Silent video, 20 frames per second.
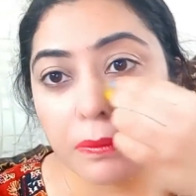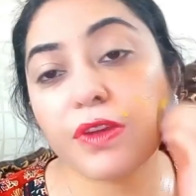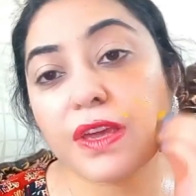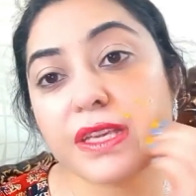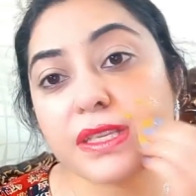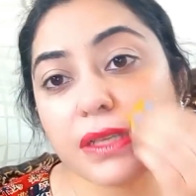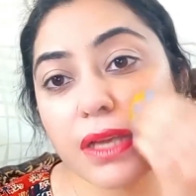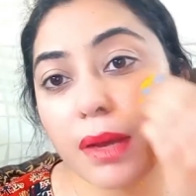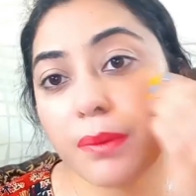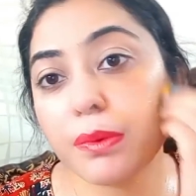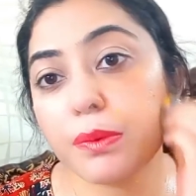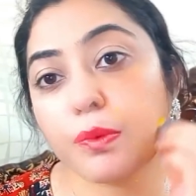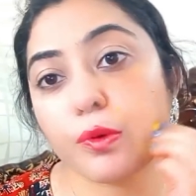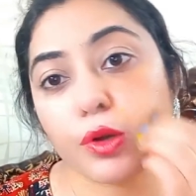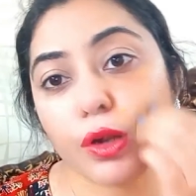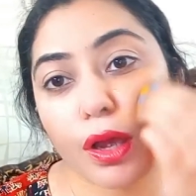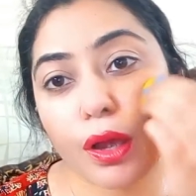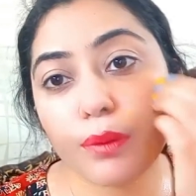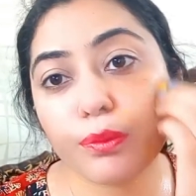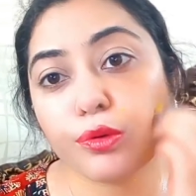फेस का भी
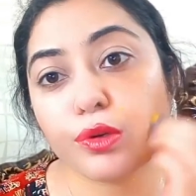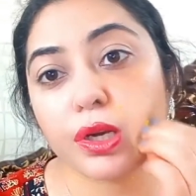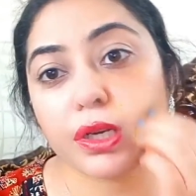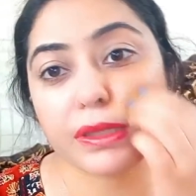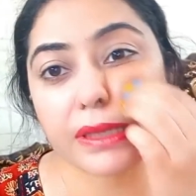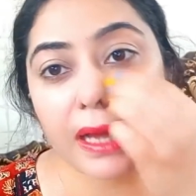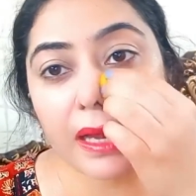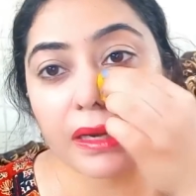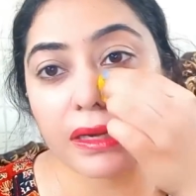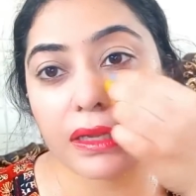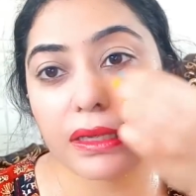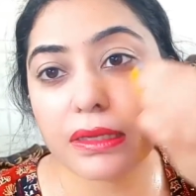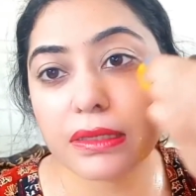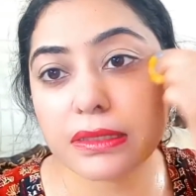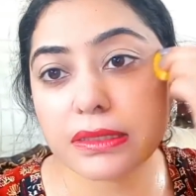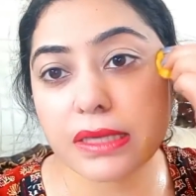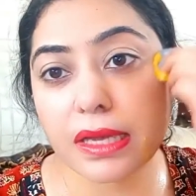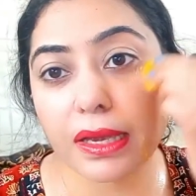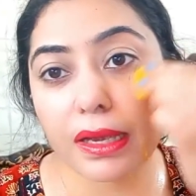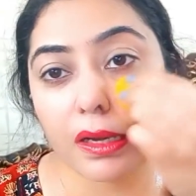पूरा का पूरा टैन
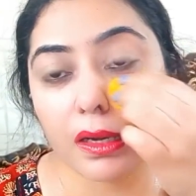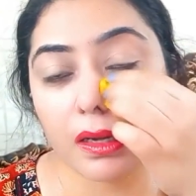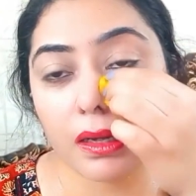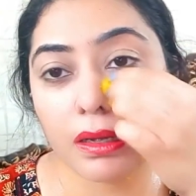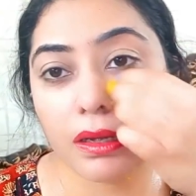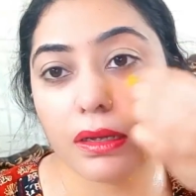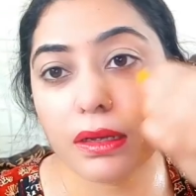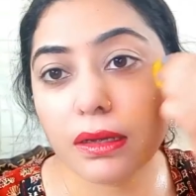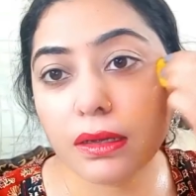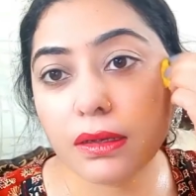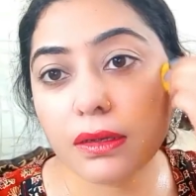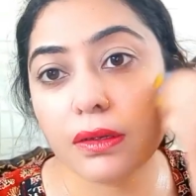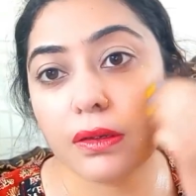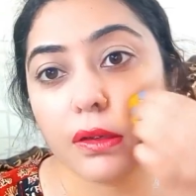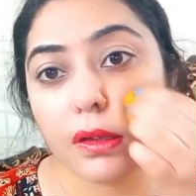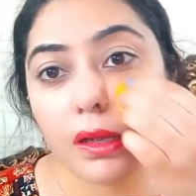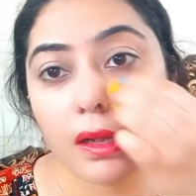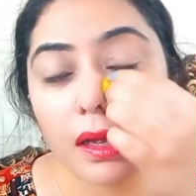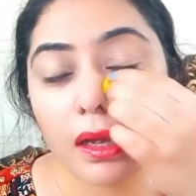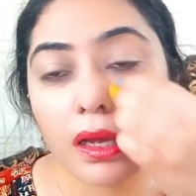निकल जाएगा
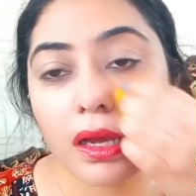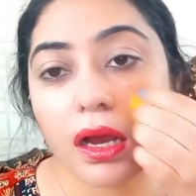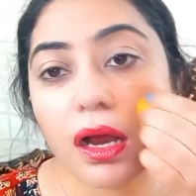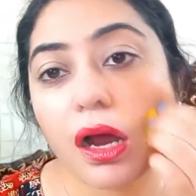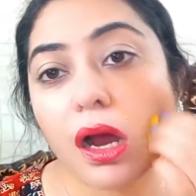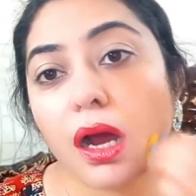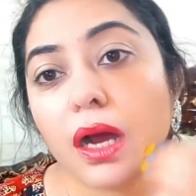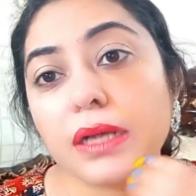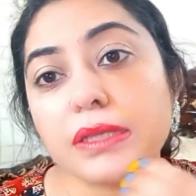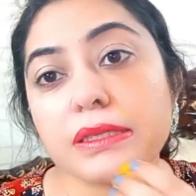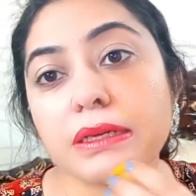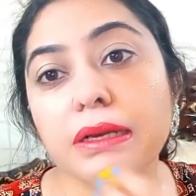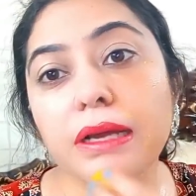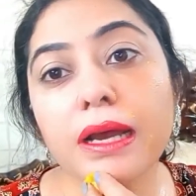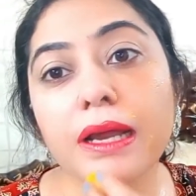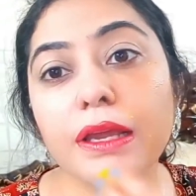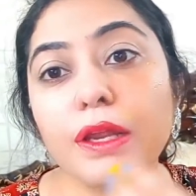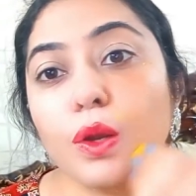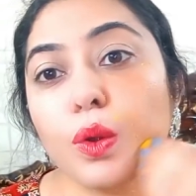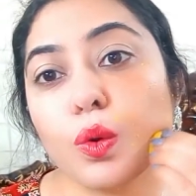अच्छा
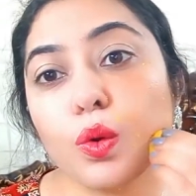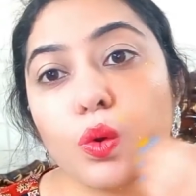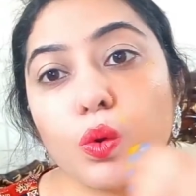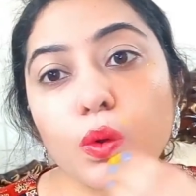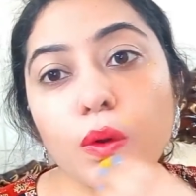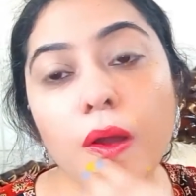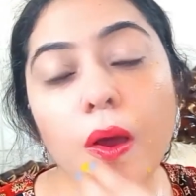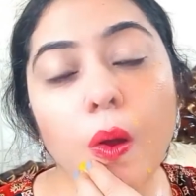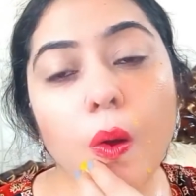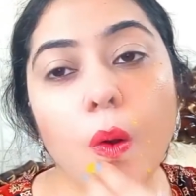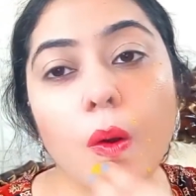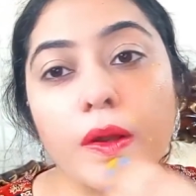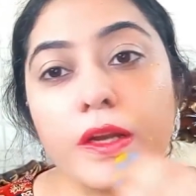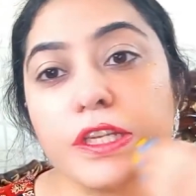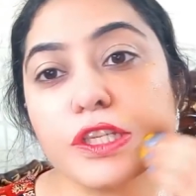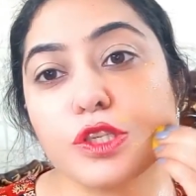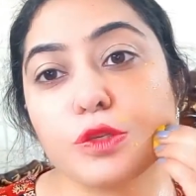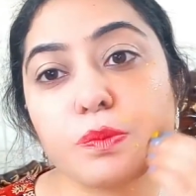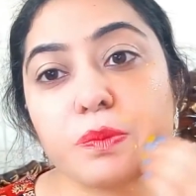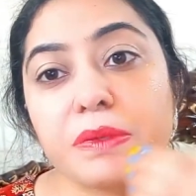कई लोगों को ना
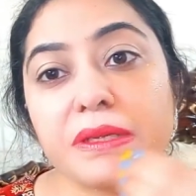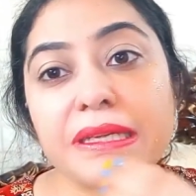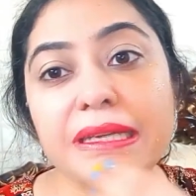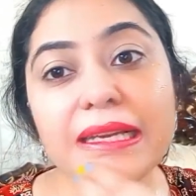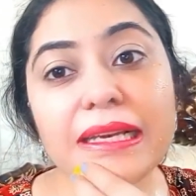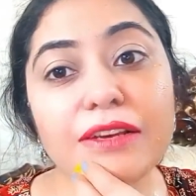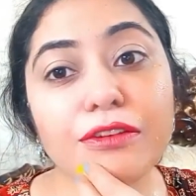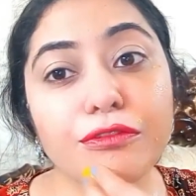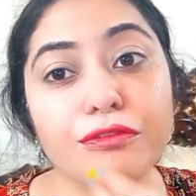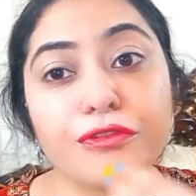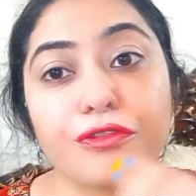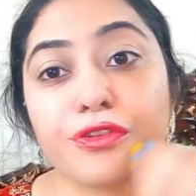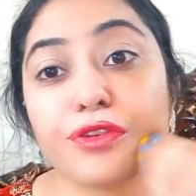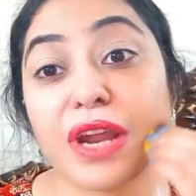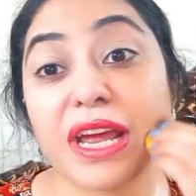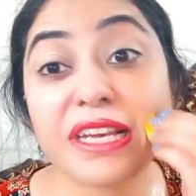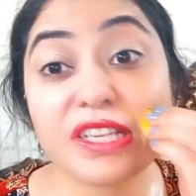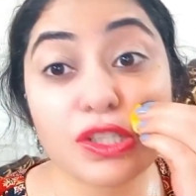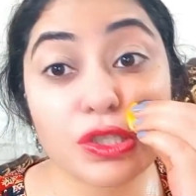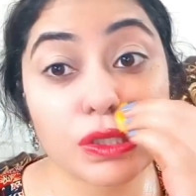ऑरेंज पील
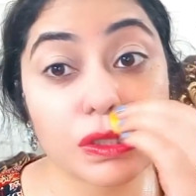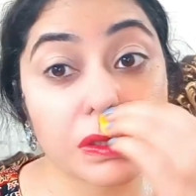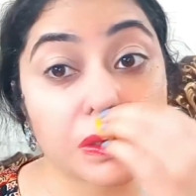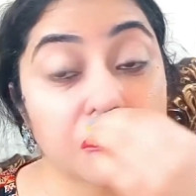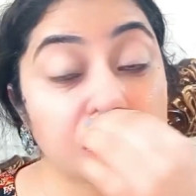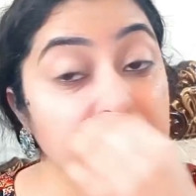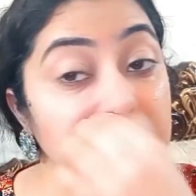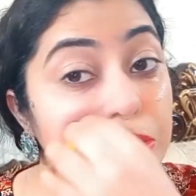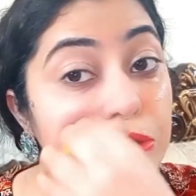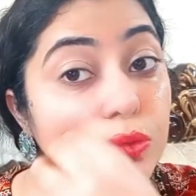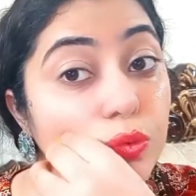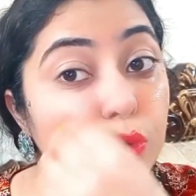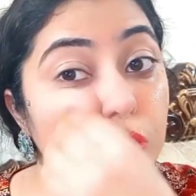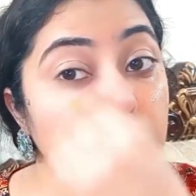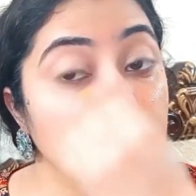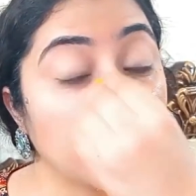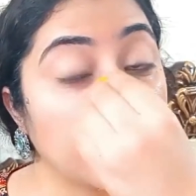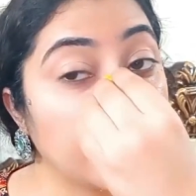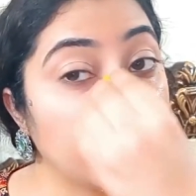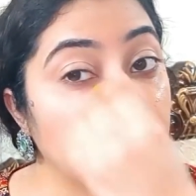फ्रेश
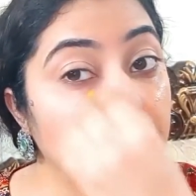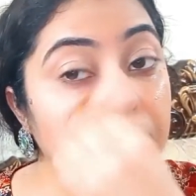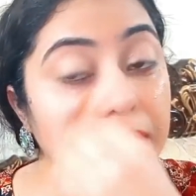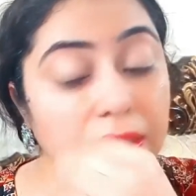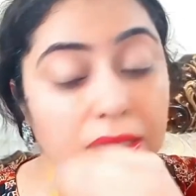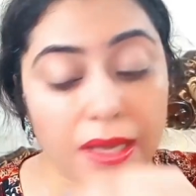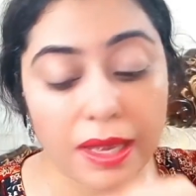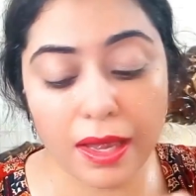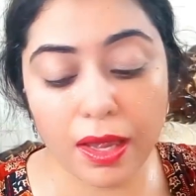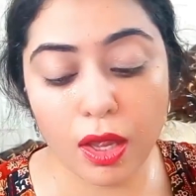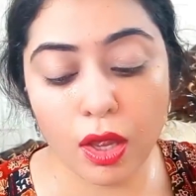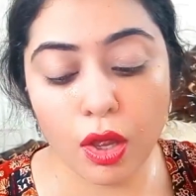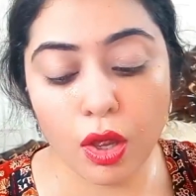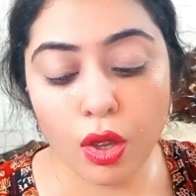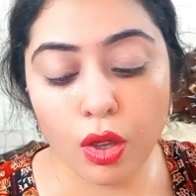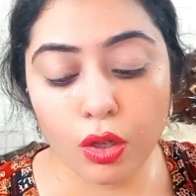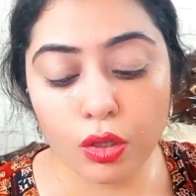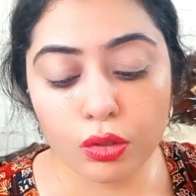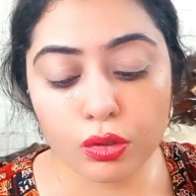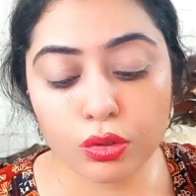सूट नहीं करता है
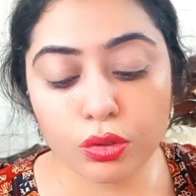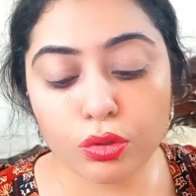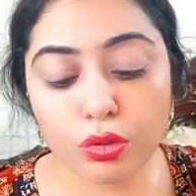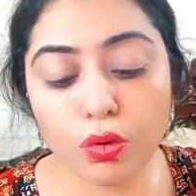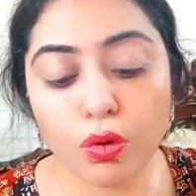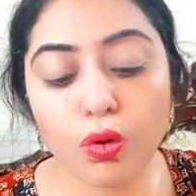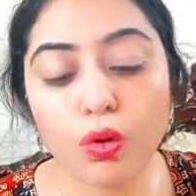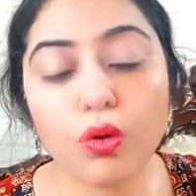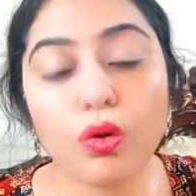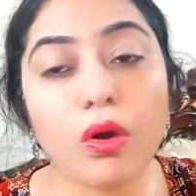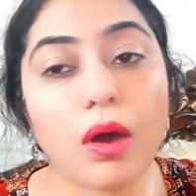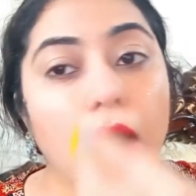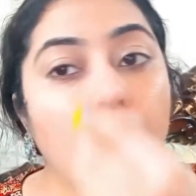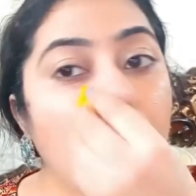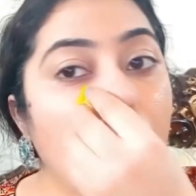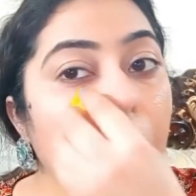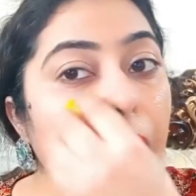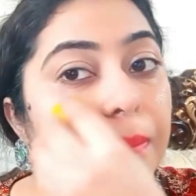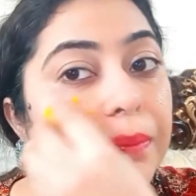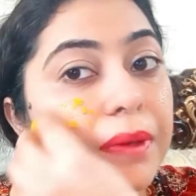तो
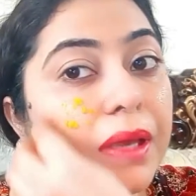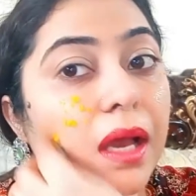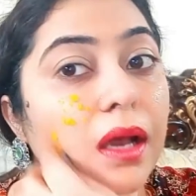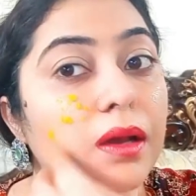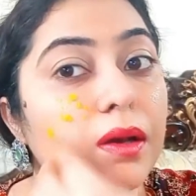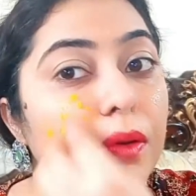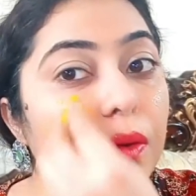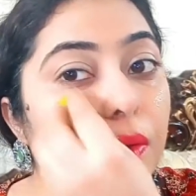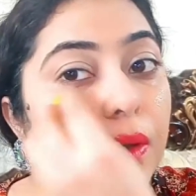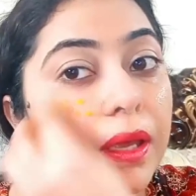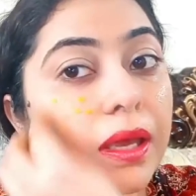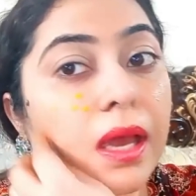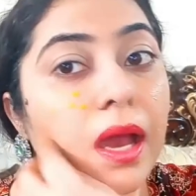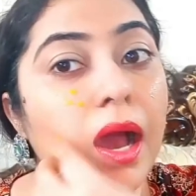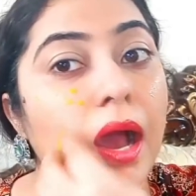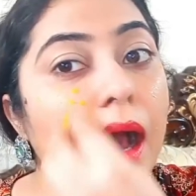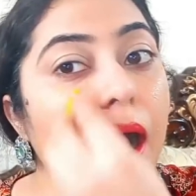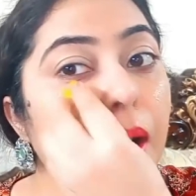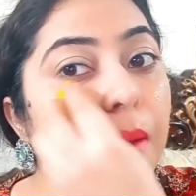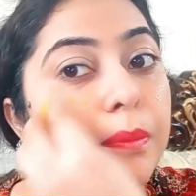आप क्या करोगे
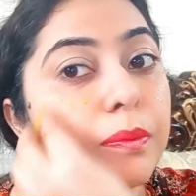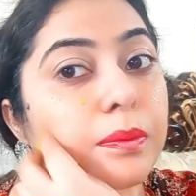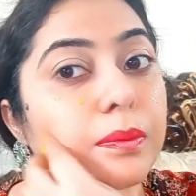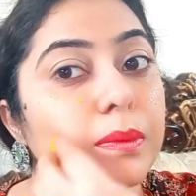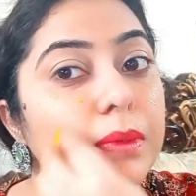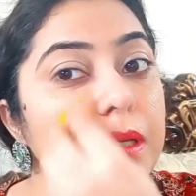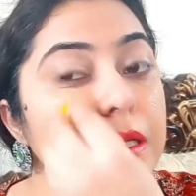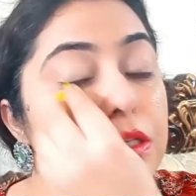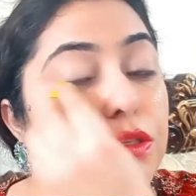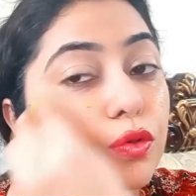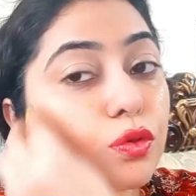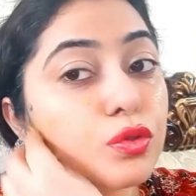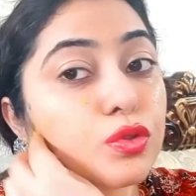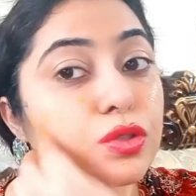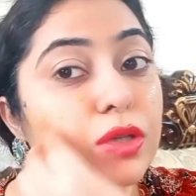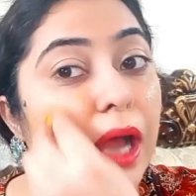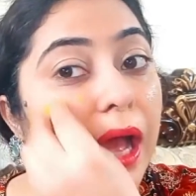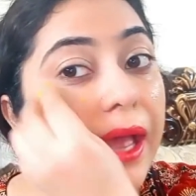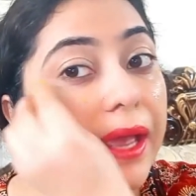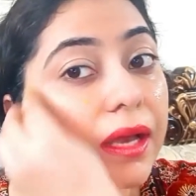आप इसको
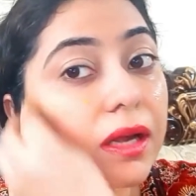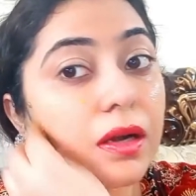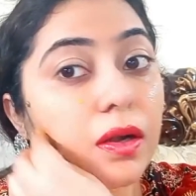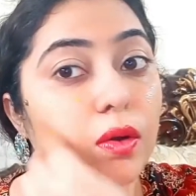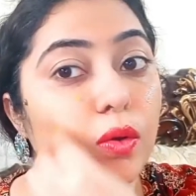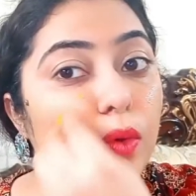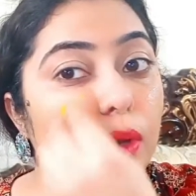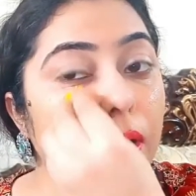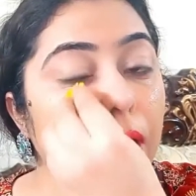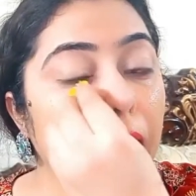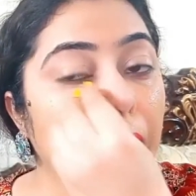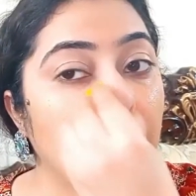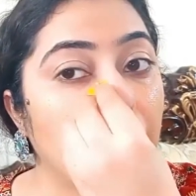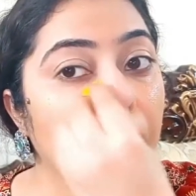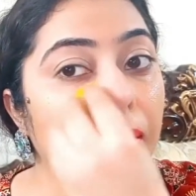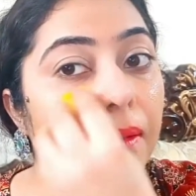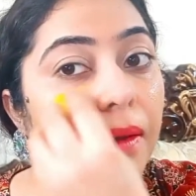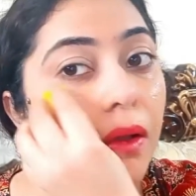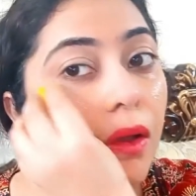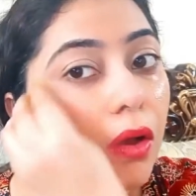ड्राई कर लोगे
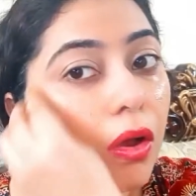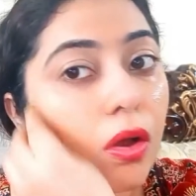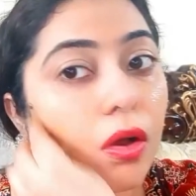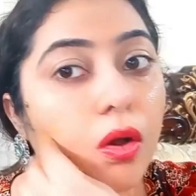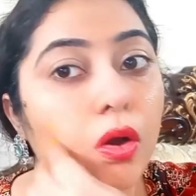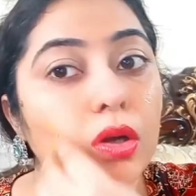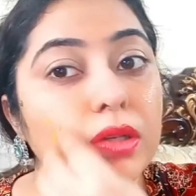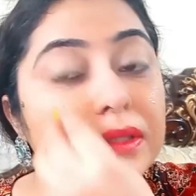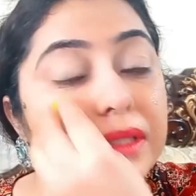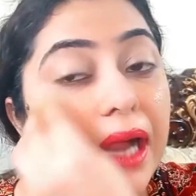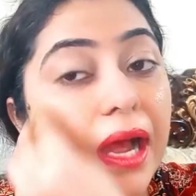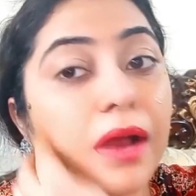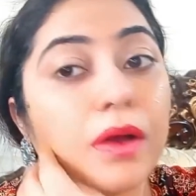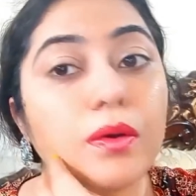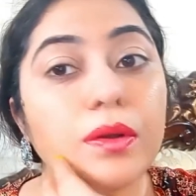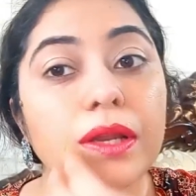और ड्राई